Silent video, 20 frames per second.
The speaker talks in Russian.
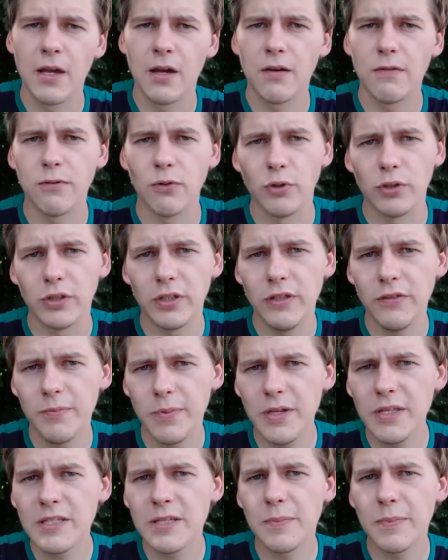Вот. И, в
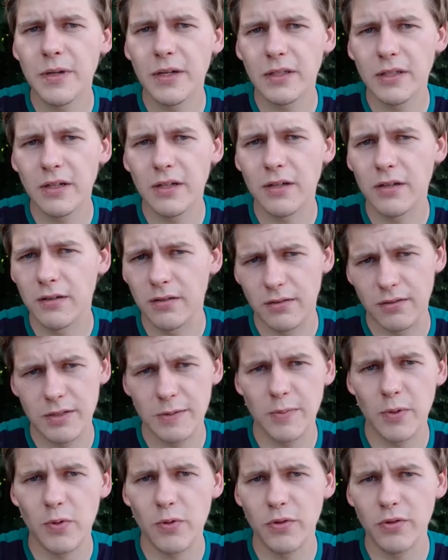принципе, она
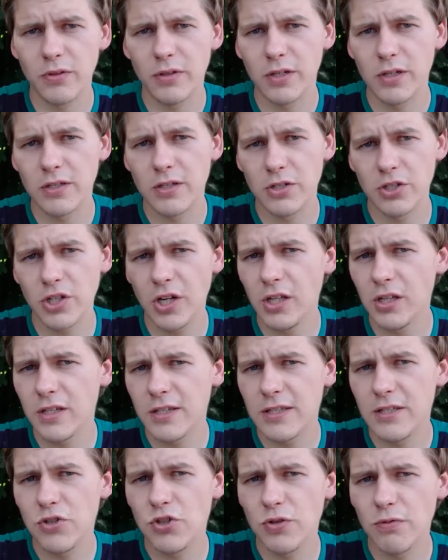спокойненько
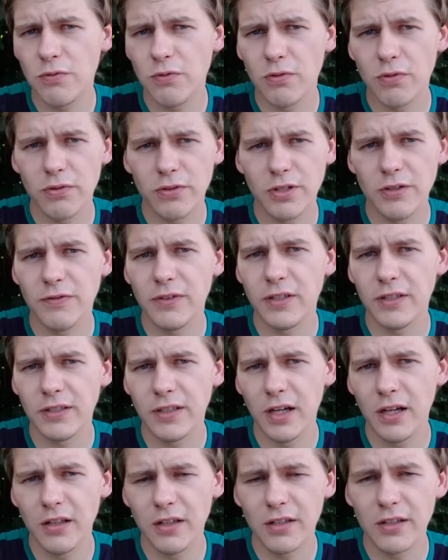держалась, ничего не
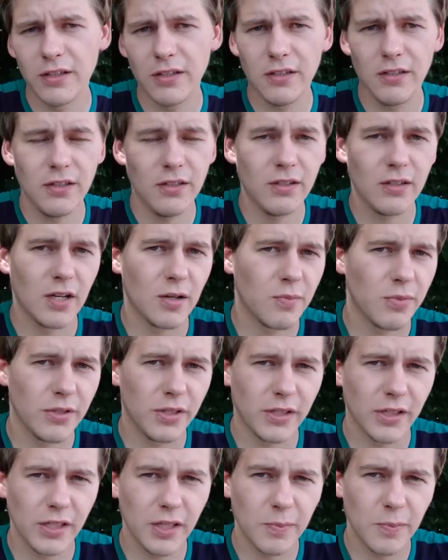вылетало, и как бы
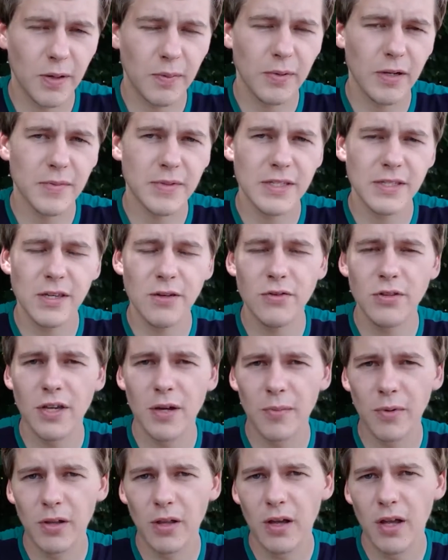никаких проблем с нею
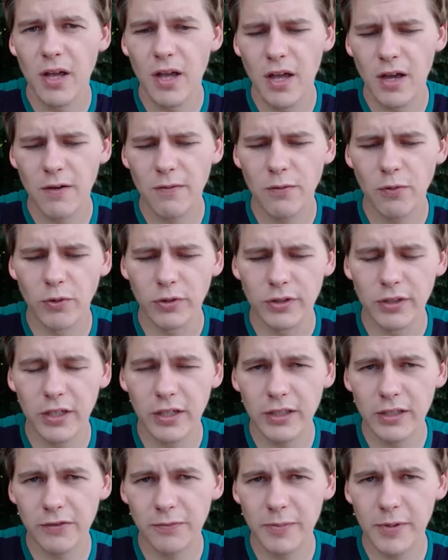не было. Вот. А
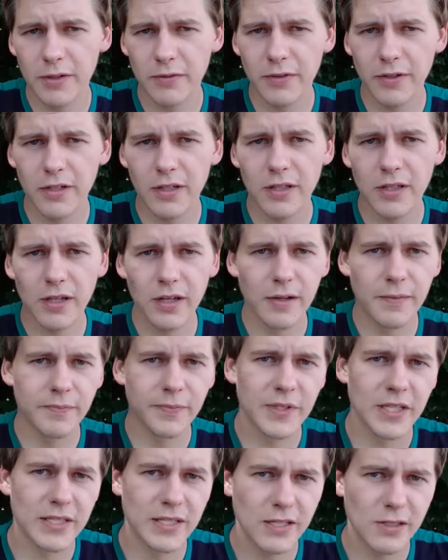это впервые я
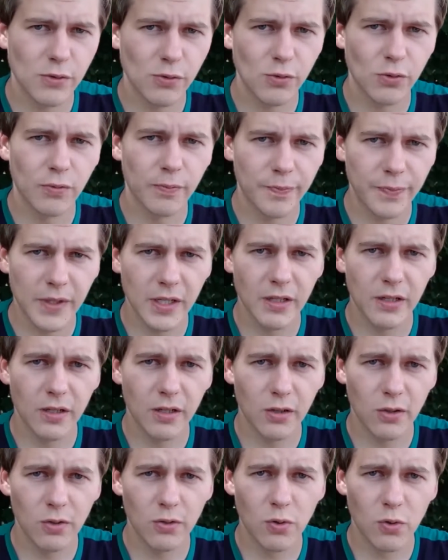засунул
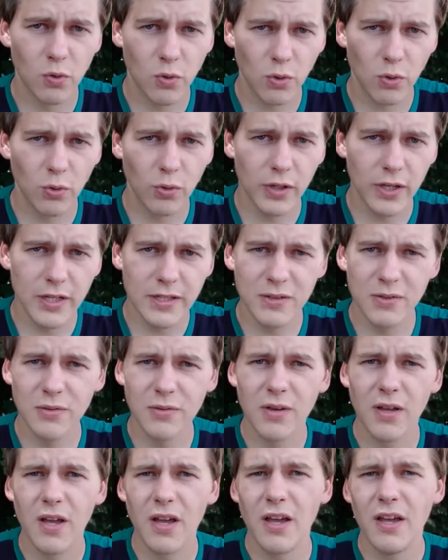э, круглую
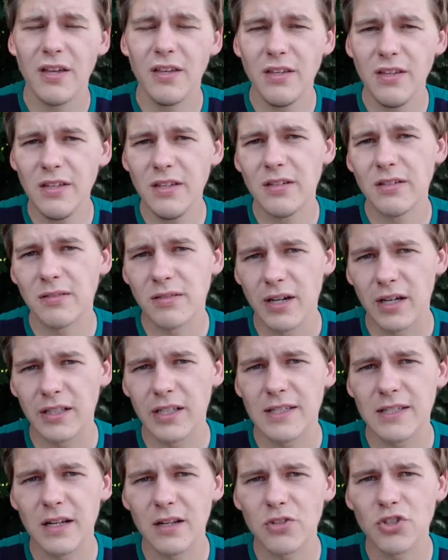леску, и
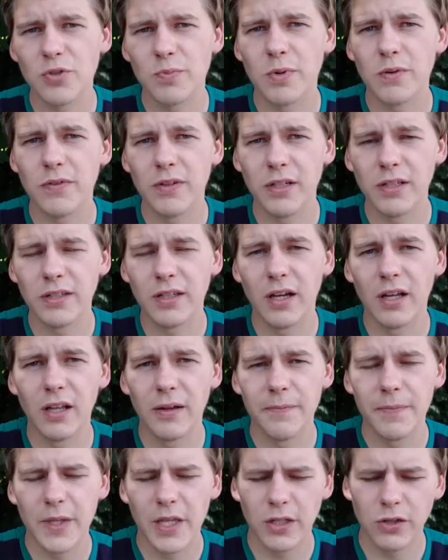она сразу же
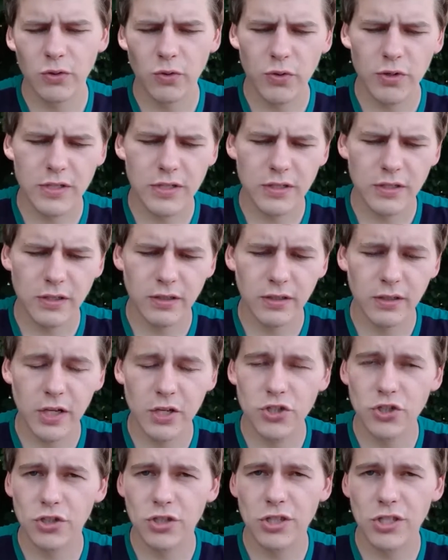повылетала. То есть э,
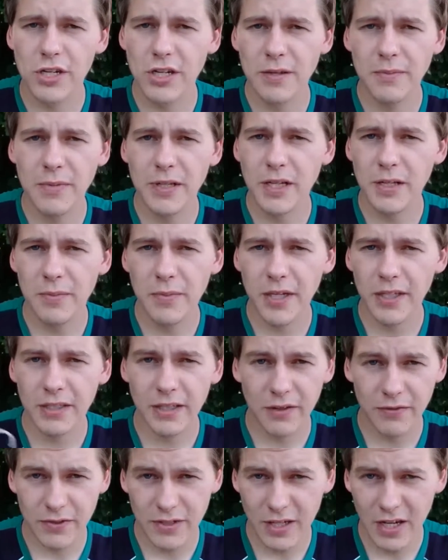даже 3
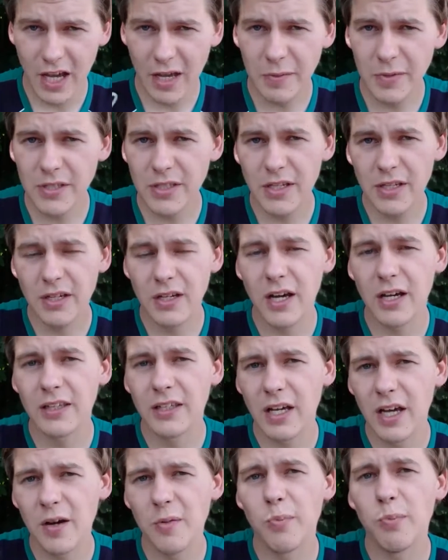мм в диаметре
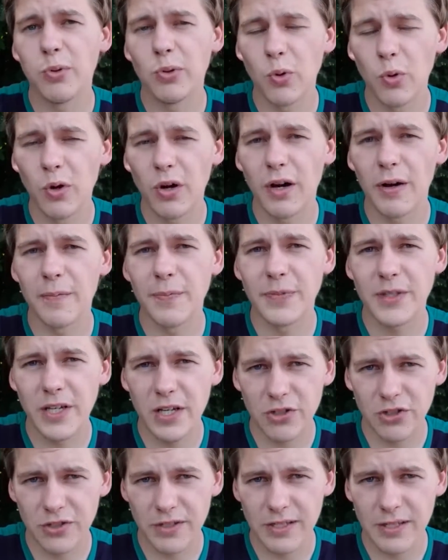она плохо
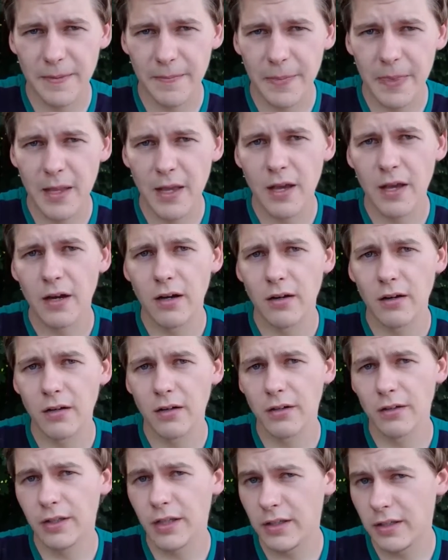держится.
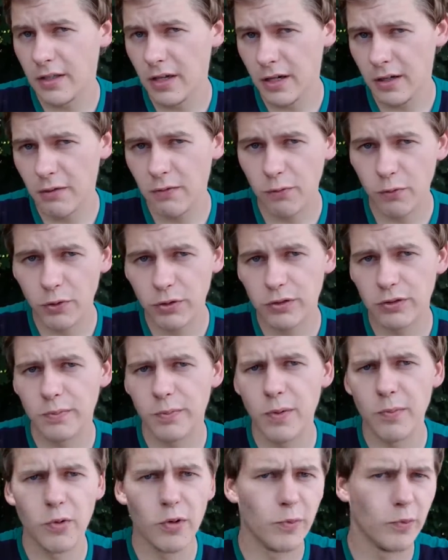Э, на днях, вот,
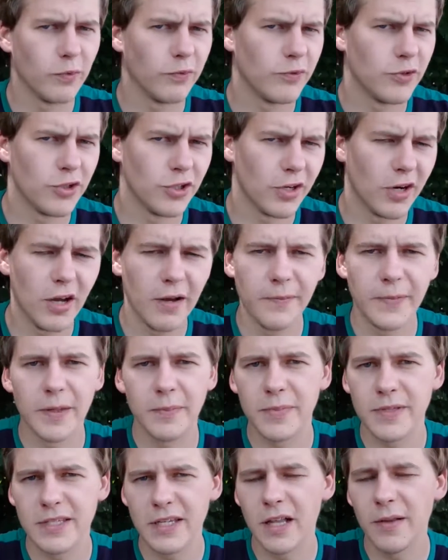по-моему, вчера
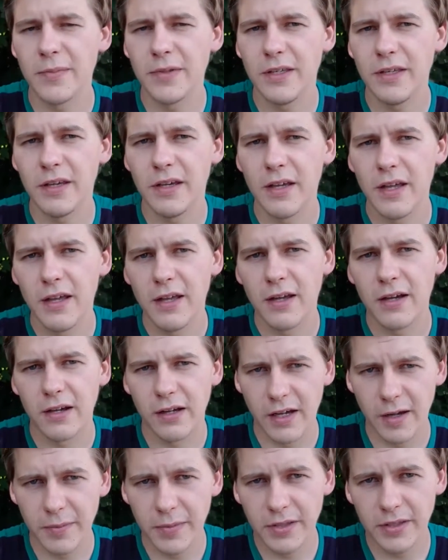написал мне
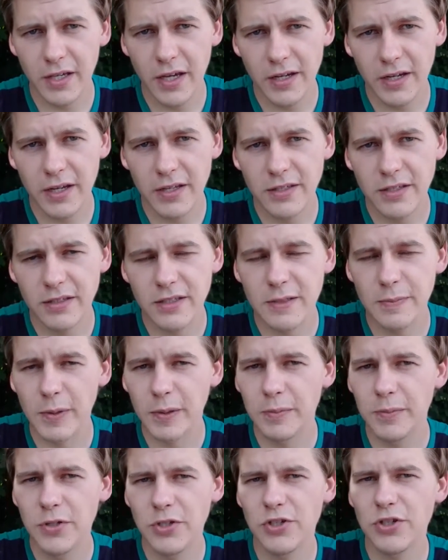комментарий один из
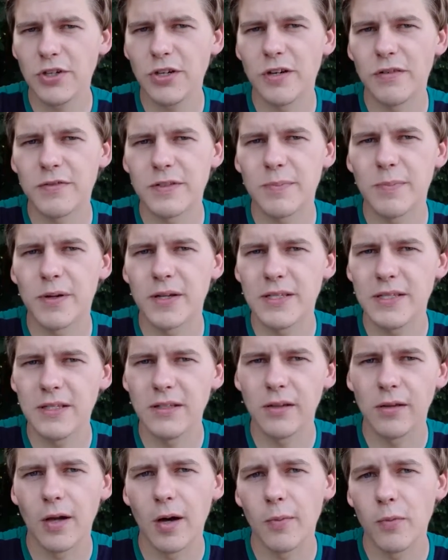подписчиков,
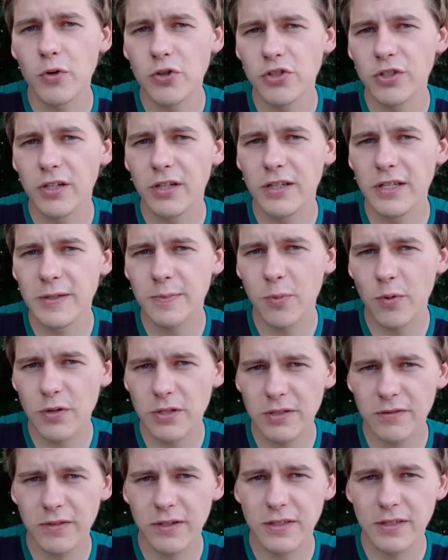спросил, а можно ли
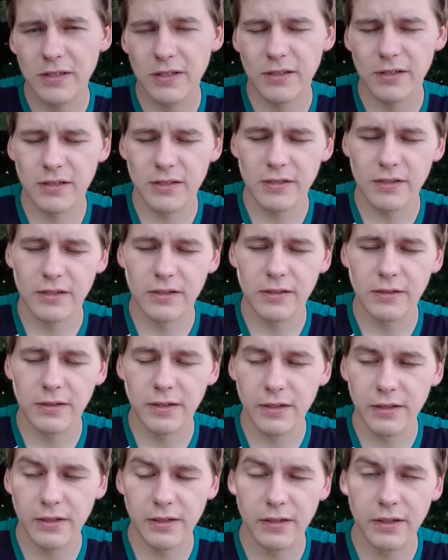использовать
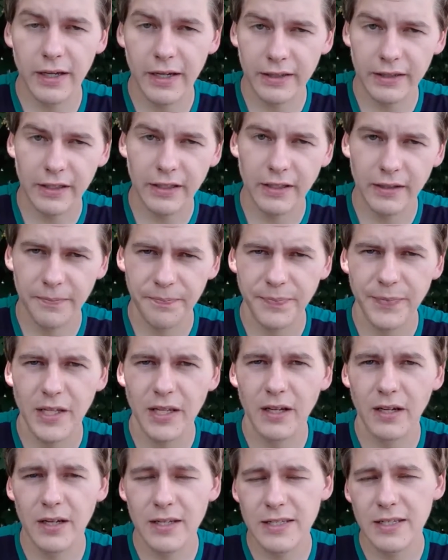к этой
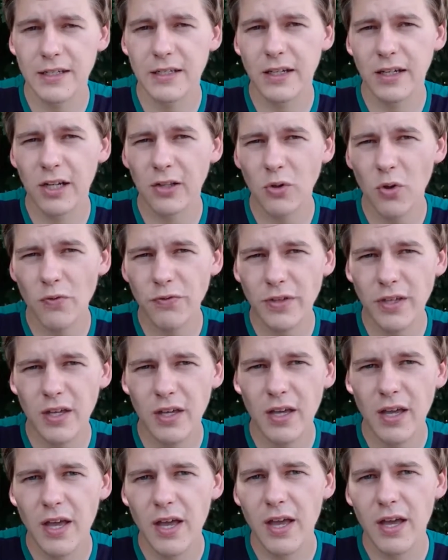косильной
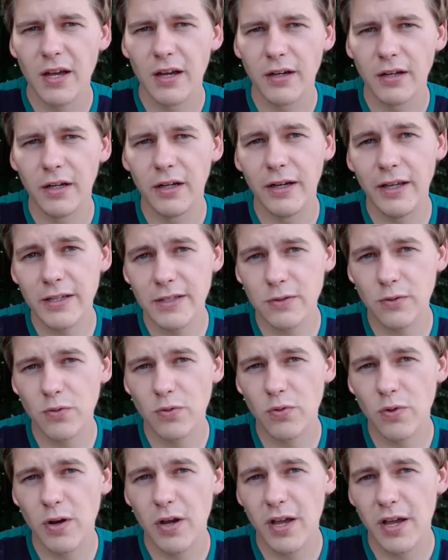головки э,
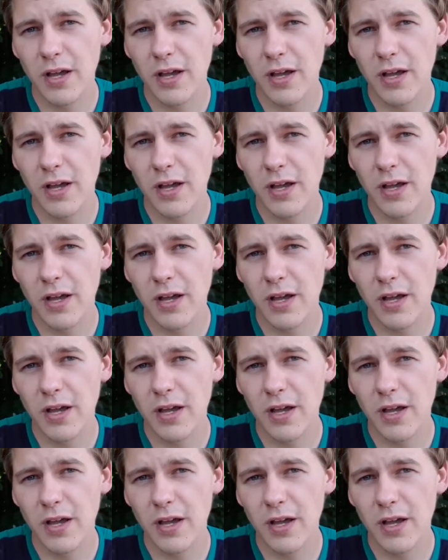леску